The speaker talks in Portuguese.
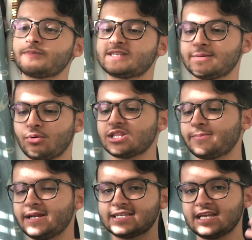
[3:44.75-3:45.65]
porque você bota,
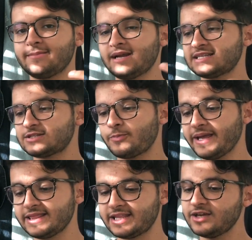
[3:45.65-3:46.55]
parece que ele abraça seu
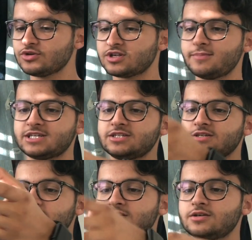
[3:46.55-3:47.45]
pé inteiro, você
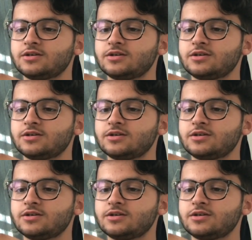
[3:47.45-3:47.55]
imagina.